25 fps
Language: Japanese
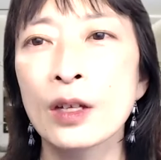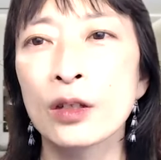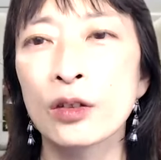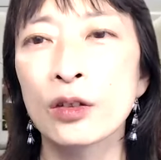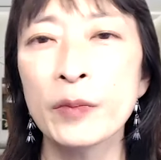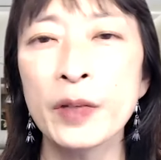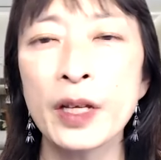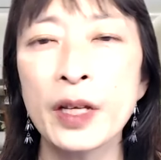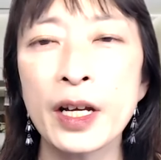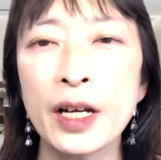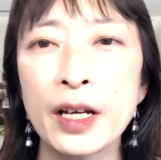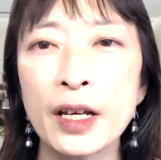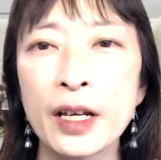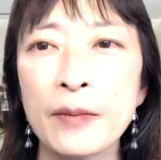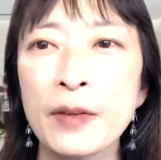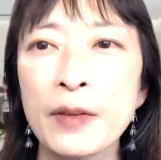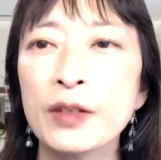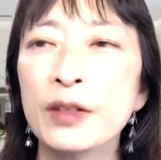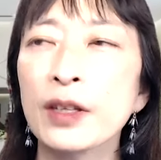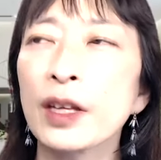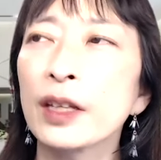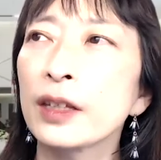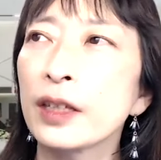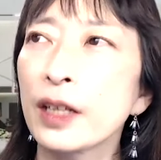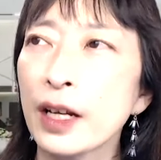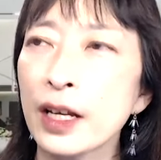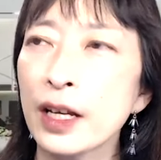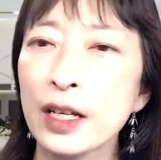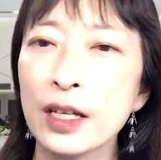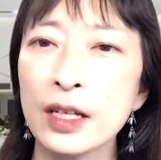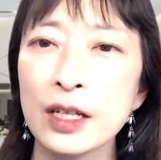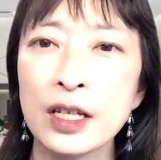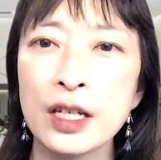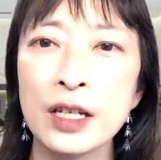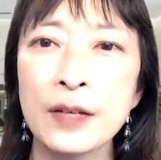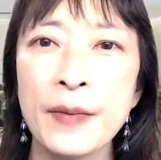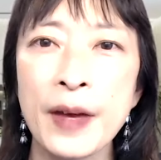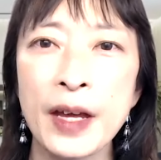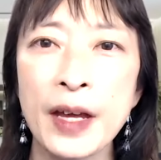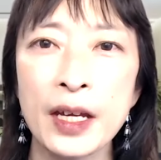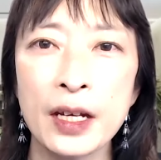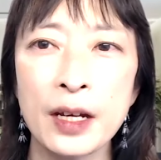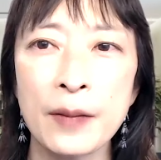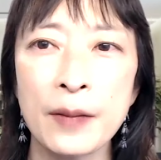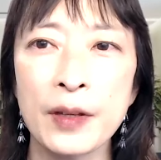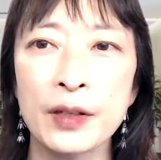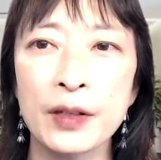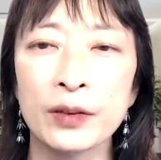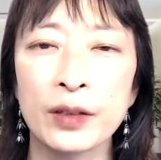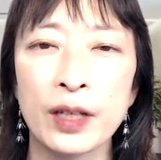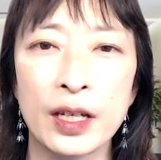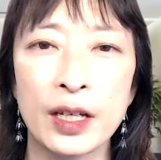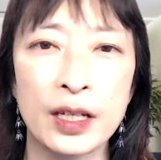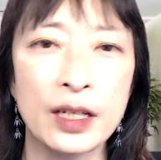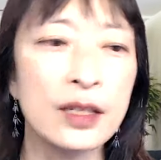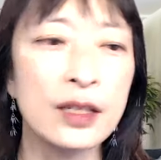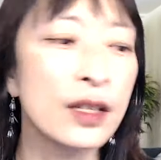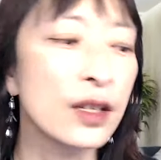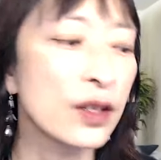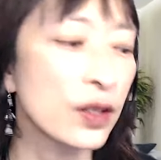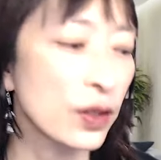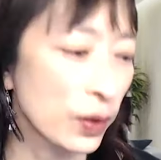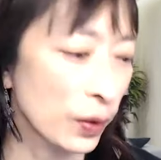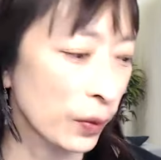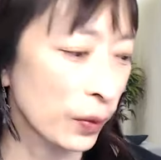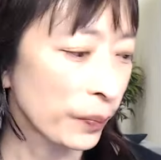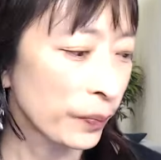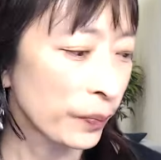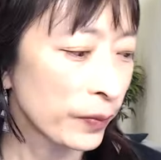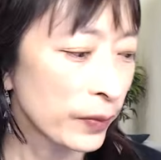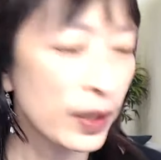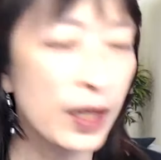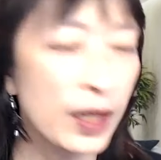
飲み会レベルだったら2枚レベルでいいんですよ。